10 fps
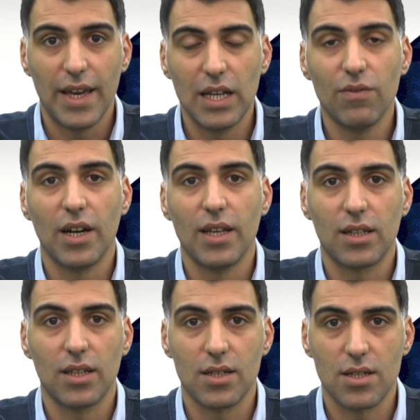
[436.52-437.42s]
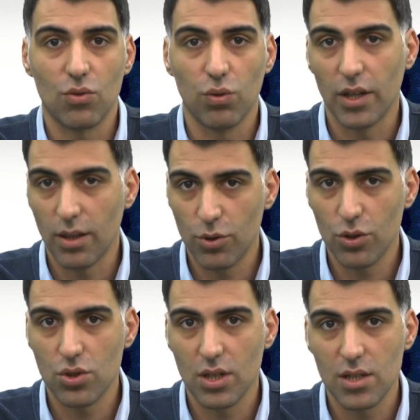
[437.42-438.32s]
El ve ayaklarınızı
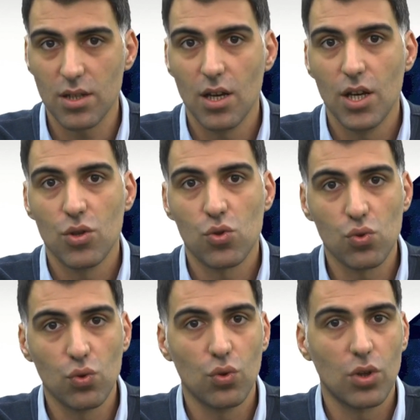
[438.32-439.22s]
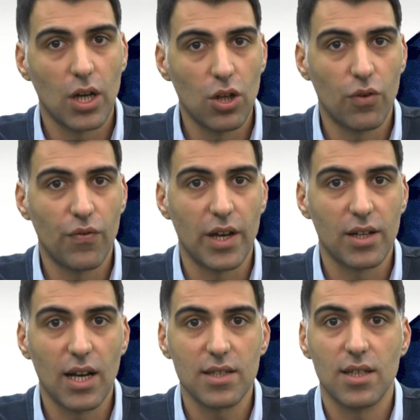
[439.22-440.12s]
kullanabiliyorsanız su, kalorifer,
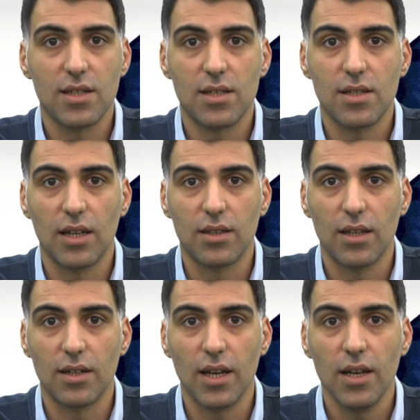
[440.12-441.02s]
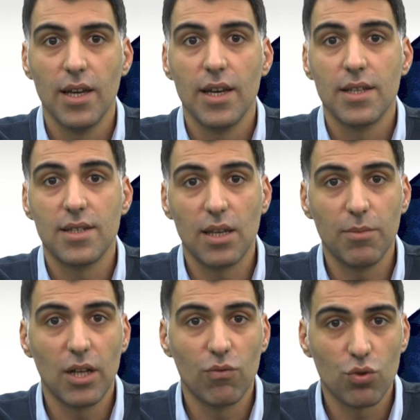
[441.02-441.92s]
gaz tesisatlarına
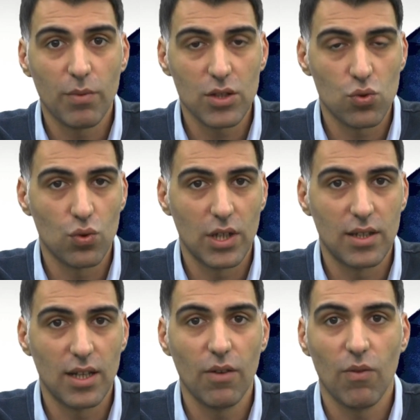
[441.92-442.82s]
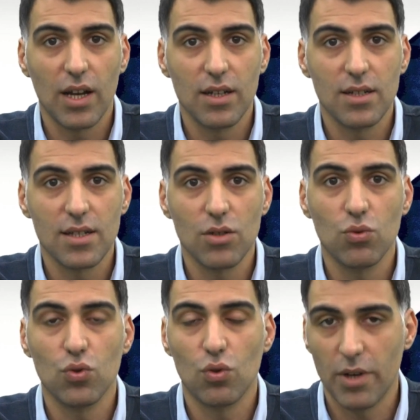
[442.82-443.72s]
zemine vurmak suretiyle
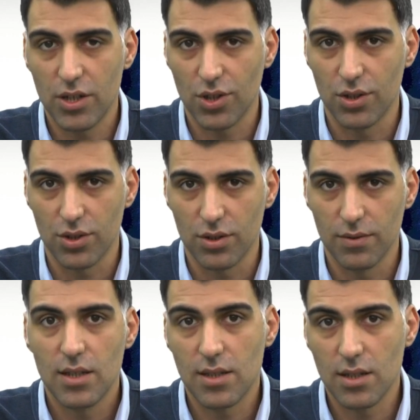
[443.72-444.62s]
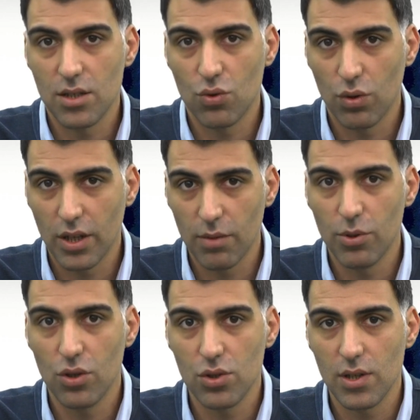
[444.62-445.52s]
varlığınızı duyurmaya çalışın. Sesinizi
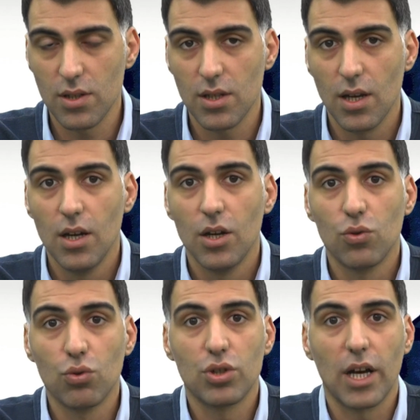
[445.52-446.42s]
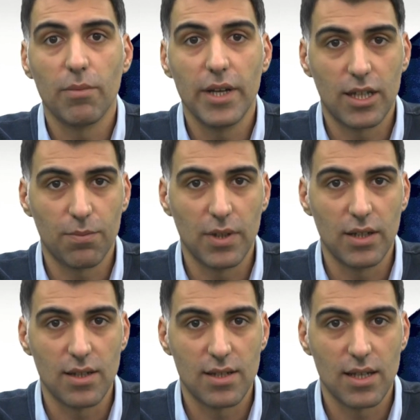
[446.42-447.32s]
kullanabiliyorsanız kurtarma
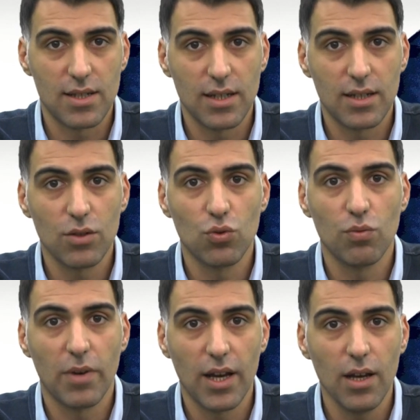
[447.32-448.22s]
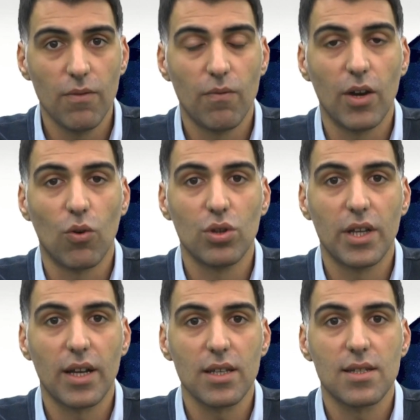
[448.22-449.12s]
ekiplerinin seslerini duymaya ve
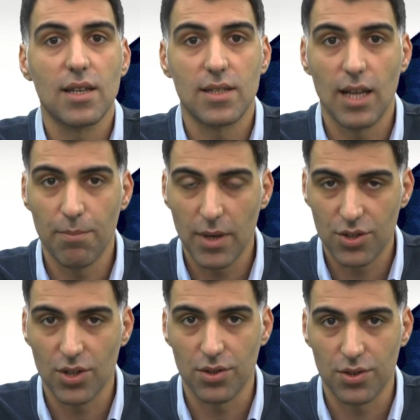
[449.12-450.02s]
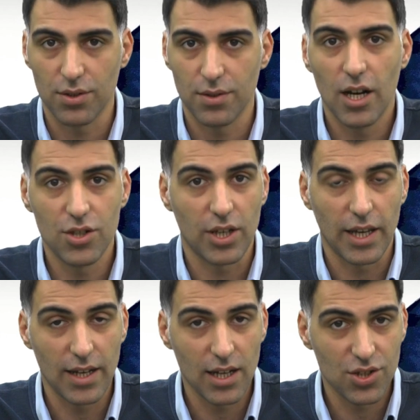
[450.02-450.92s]
onlara seslenmeye çalışın.
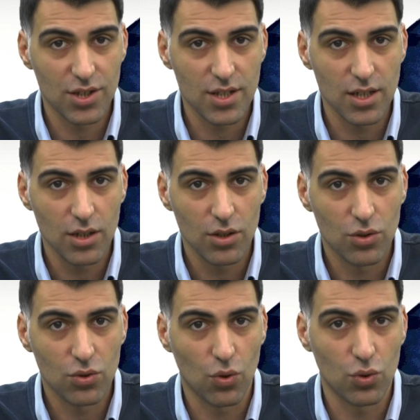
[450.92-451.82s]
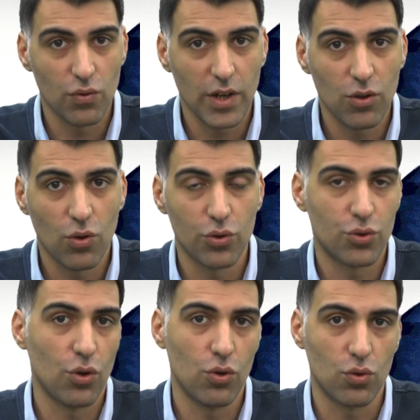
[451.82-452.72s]
Ancak enerjinizi doğru ve
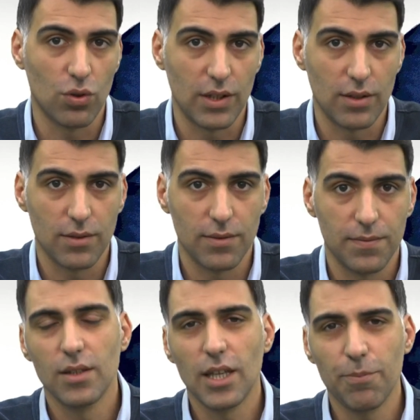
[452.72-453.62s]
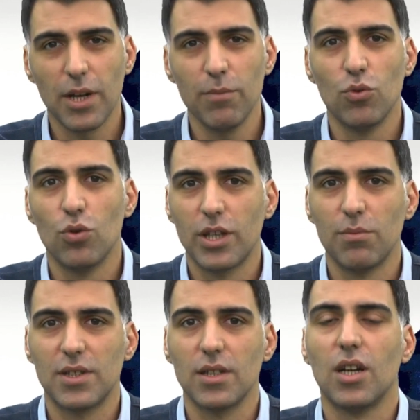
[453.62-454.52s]
kontrollü kullanın. Deprem
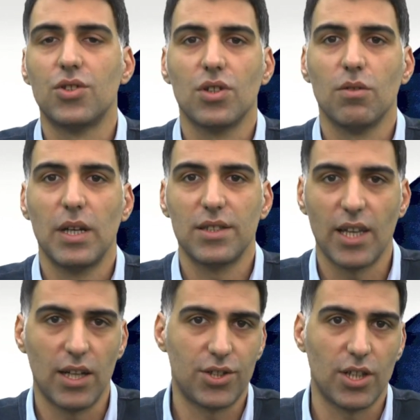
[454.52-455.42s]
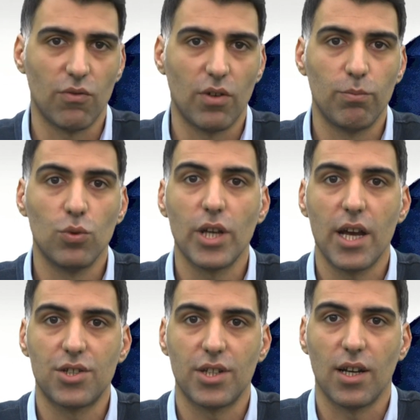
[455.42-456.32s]
ülkemizin kaçınılmaz gerçeği ve bu
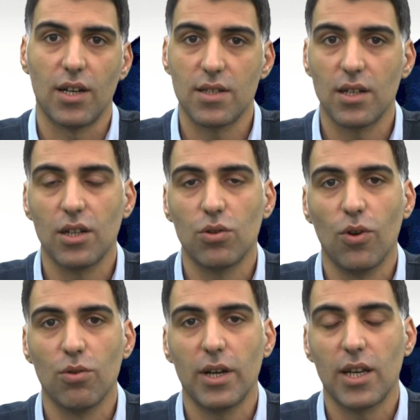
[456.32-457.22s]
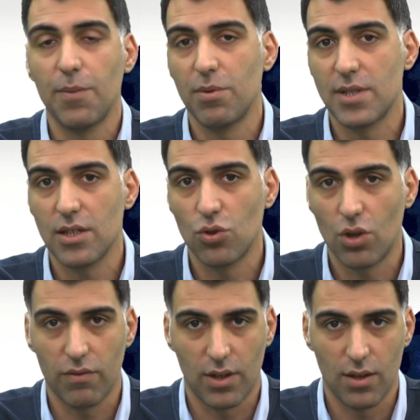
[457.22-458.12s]
gerçeğe hazırlıklı olmak hepimizin
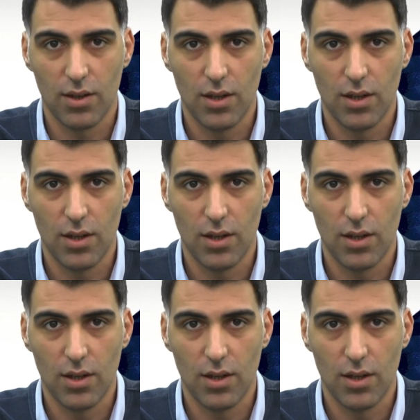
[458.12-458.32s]
görevi.